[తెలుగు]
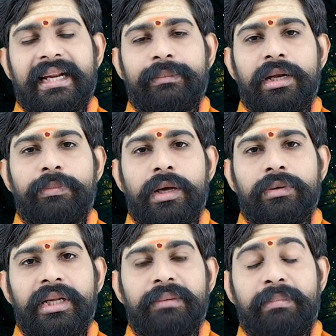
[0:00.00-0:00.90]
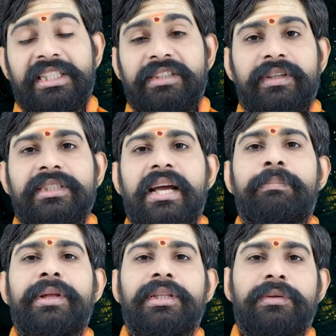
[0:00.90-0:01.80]
కార్యక్రమాలు పాల్గొని మంచి వ్యక్తిగా
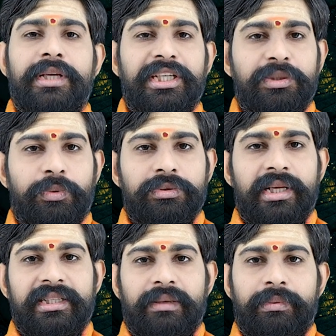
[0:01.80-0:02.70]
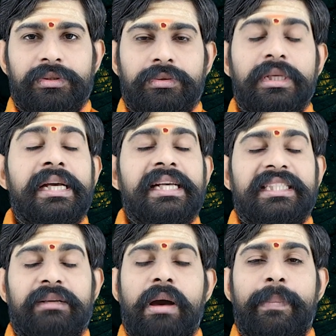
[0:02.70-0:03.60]
కీర్తి పొందుతారని చెప్పొచ్చు
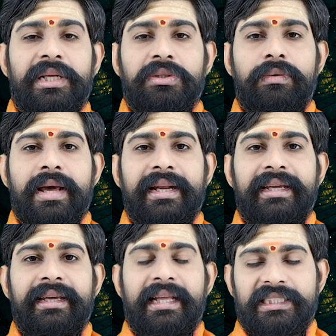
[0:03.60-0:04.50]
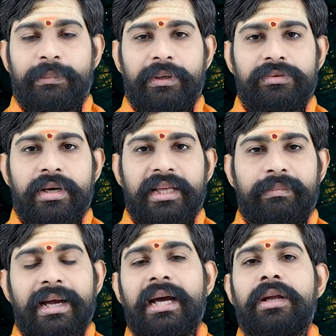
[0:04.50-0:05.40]
సినిమా పరిశ్రమల వారికి యంత్ర
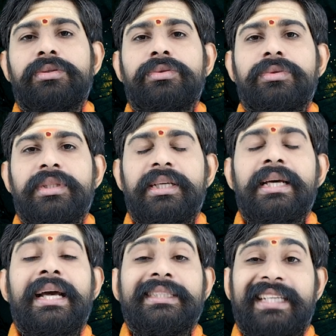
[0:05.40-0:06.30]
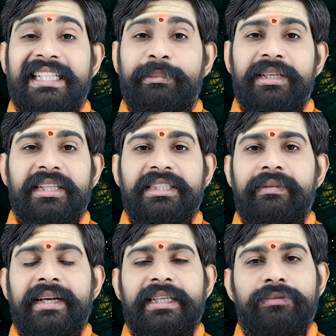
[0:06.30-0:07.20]
పరిశ్రమలకి బాగా కలిసి వస్తుంది చేతి పని
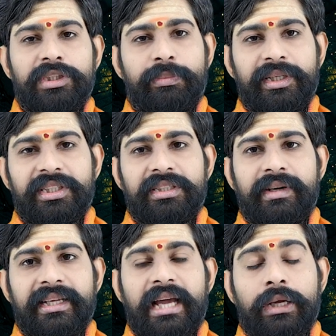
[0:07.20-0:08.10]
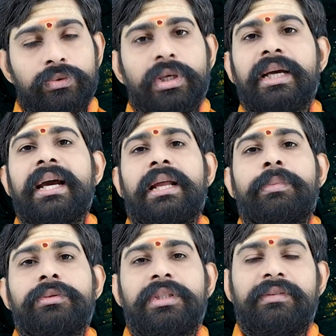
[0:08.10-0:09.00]
చేసేవారికి వృత్తి పని చేసే వాళ్ళకి అనుకూలంగా
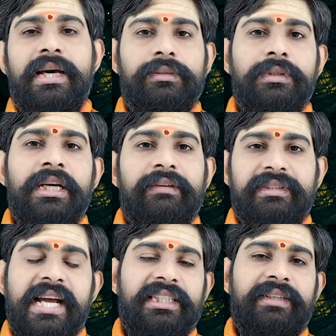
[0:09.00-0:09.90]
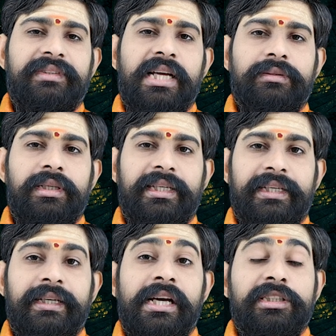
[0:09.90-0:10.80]
కనపడుతుంది ఈ వారం విద్యార్థి విద్యార్థులకి
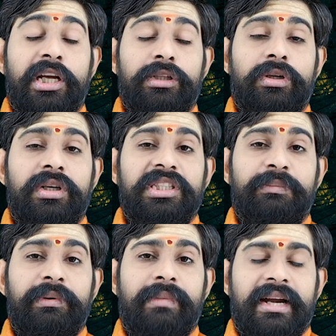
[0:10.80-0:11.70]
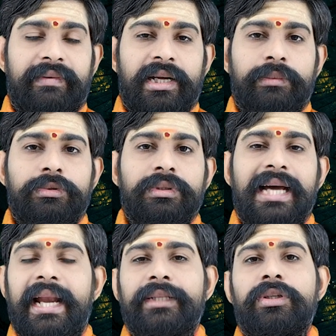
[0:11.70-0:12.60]
తల్లిదండ్రులు చెప్పిన మాట వినడము
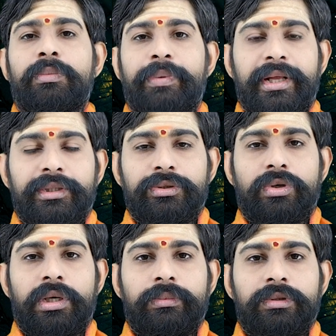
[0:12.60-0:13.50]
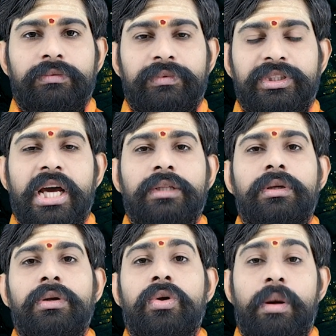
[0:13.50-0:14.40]
కాలేజీలో పేరు తెచ్చుకోవడము
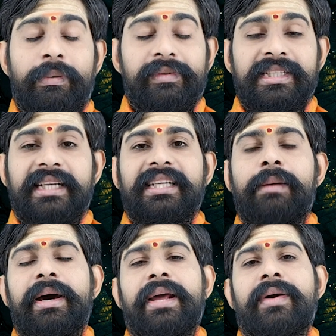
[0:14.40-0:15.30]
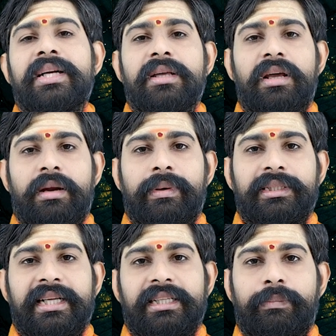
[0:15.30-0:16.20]
విద్యార్థుల్లో గొప్ప విద్యార్థిగా మారే అవకాశాలు ఫలితాలు
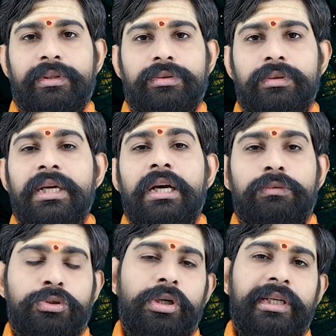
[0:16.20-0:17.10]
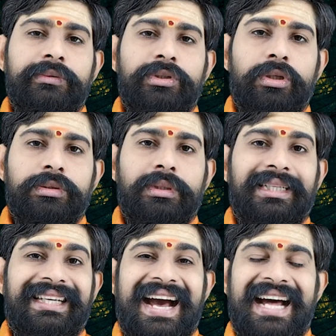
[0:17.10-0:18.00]
కనబడుతున్నాయని చెప్పచ్చు ఉద్యోగులకి
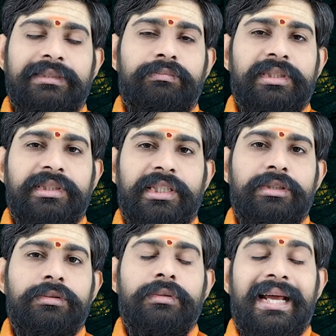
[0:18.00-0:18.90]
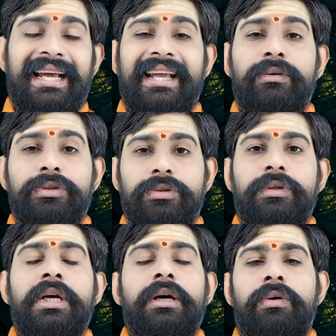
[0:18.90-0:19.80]
ఉద్యోగస్తులకి ఆత్మస్థైర్యం అలాగే కొంచెం
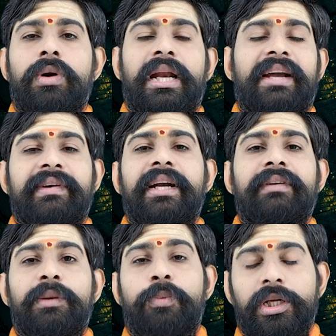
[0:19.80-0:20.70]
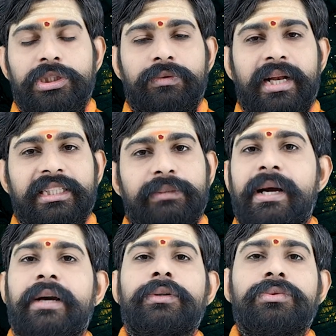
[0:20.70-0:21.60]
ఒక రకమైనటువంటి పాజిటివ్ ఎనర్జీ
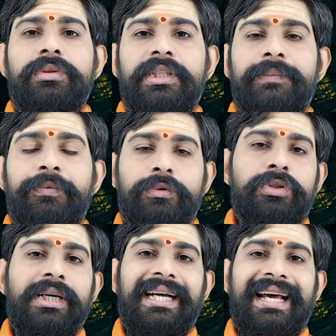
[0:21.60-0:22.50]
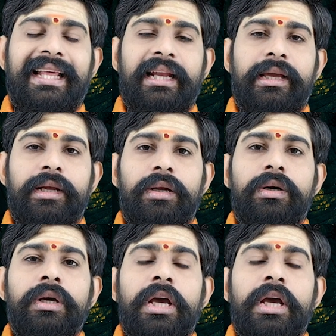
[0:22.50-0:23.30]
బాగా వస్తుంది ఉద్యోగ కార్యాలయాల్లో